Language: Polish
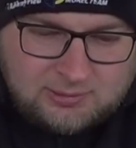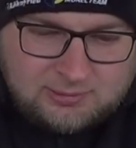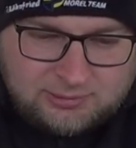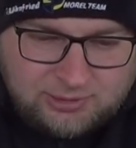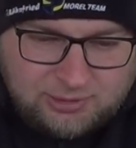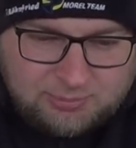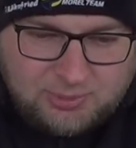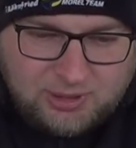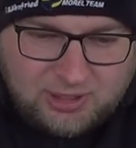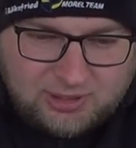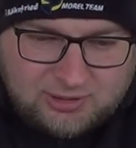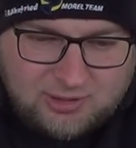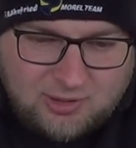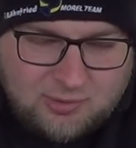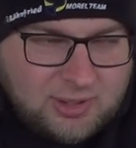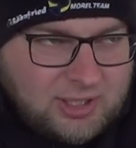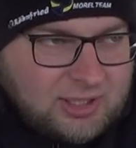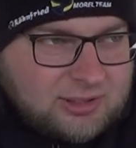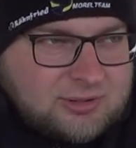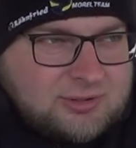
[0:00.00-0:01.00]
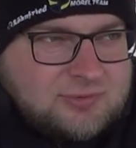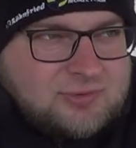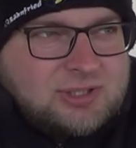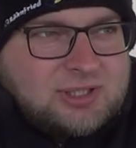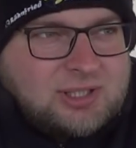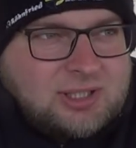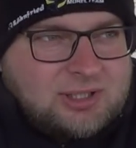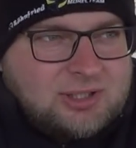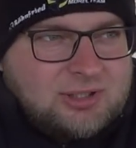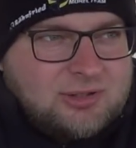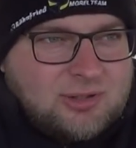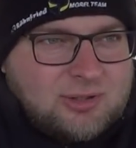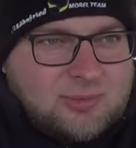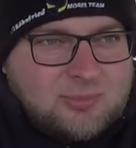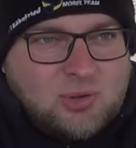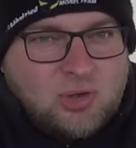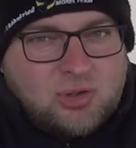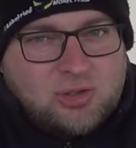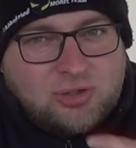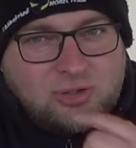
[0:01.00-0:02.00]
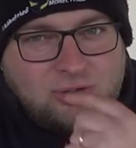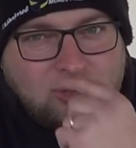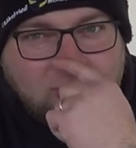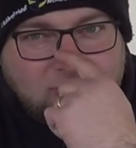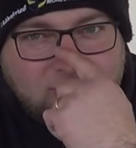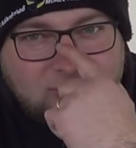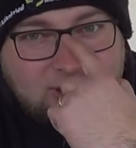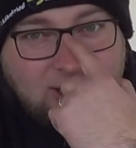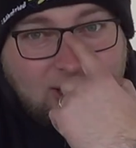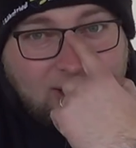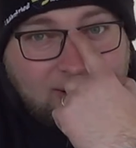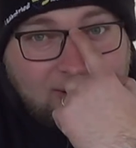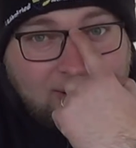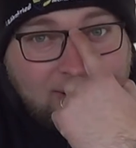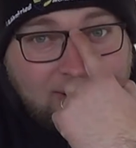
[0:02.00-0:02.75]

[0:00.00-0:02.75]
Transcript: I pierdoły, jak to zwykle Igor, młody hodowca.